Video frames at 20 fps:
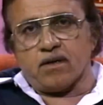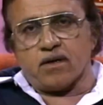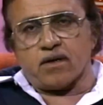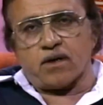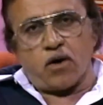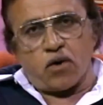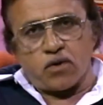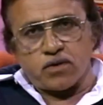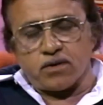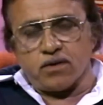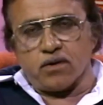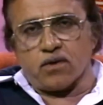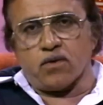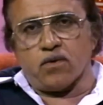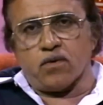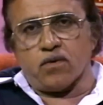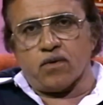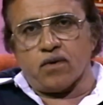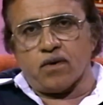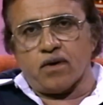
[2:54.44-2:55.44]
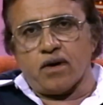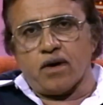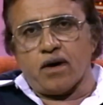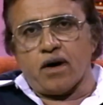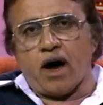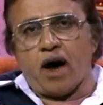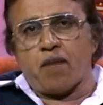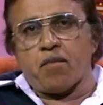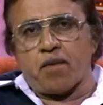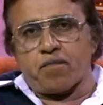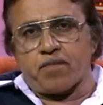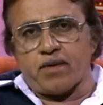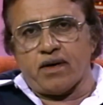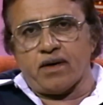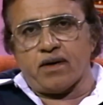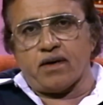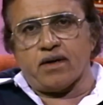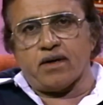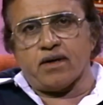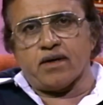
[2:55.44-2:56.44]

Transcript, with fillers: के हसन को हम अपने